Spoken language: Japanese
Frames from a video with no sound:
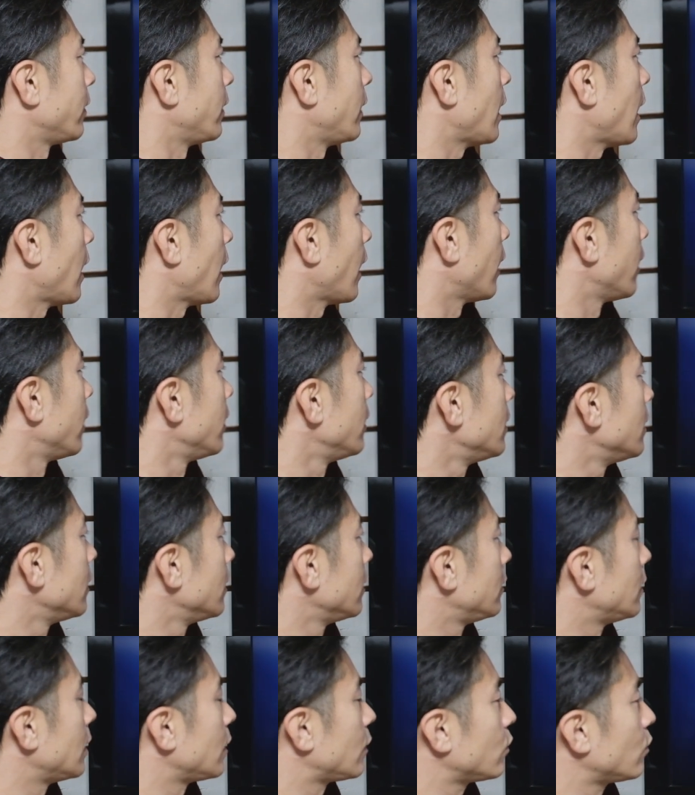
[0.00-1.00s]
んで、
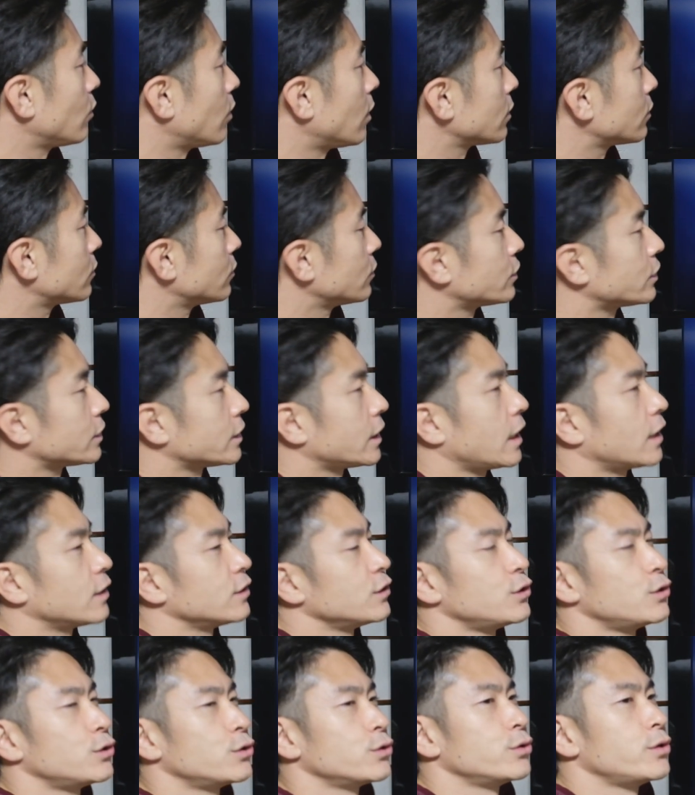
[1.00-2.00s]
ネットワークを
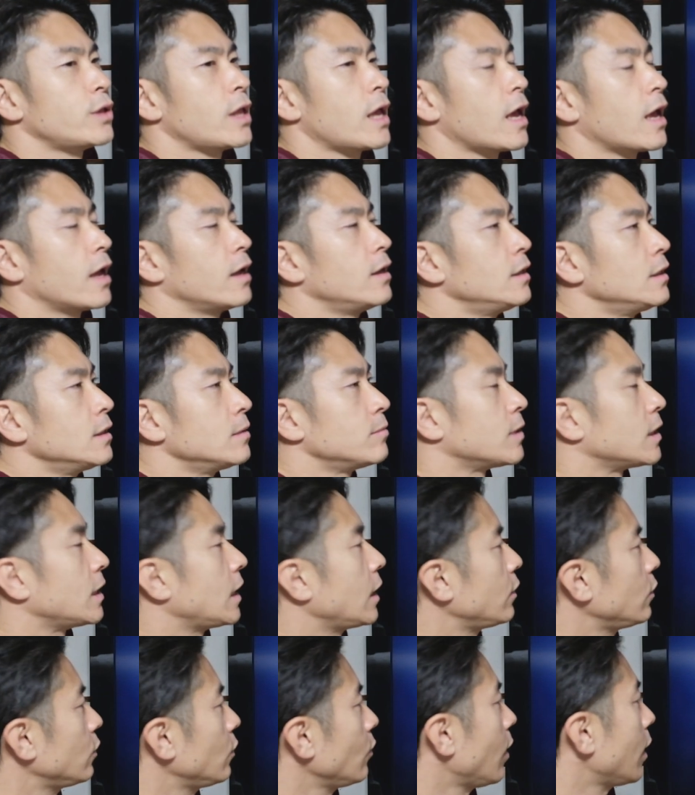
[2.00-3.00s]
スキャン中で、まあ、
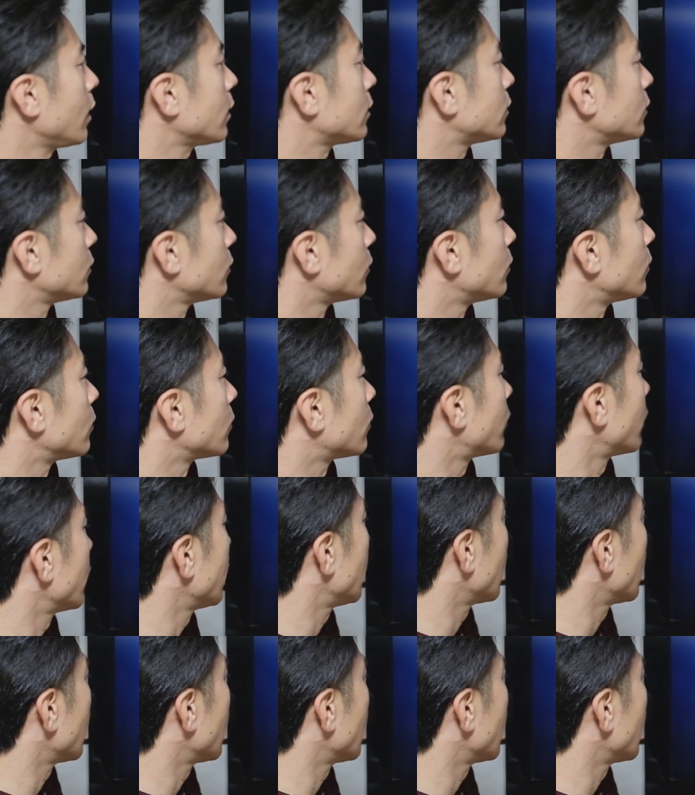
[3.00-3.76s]
ネットワークのこれ